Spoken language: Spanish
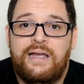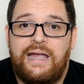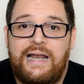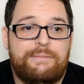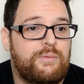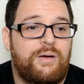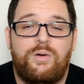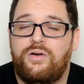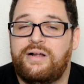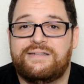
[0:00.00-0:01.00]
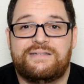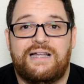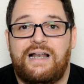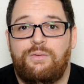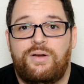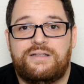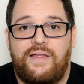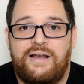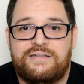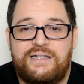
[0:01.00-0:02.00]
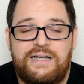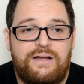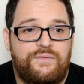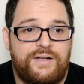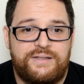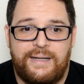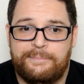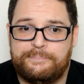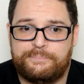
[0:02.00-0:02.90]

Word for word: Eh, la Mobile Congress está a la vuelta de la esquina, falta